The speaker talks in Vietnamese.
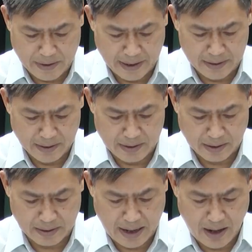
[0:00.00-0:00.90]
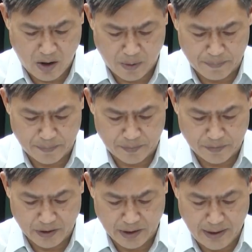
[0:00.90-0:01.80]
pì sòng pan bài sam xíp.
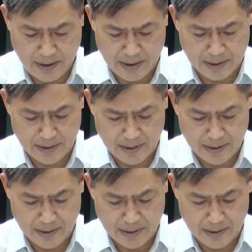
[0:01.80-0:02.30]
Mả pe qua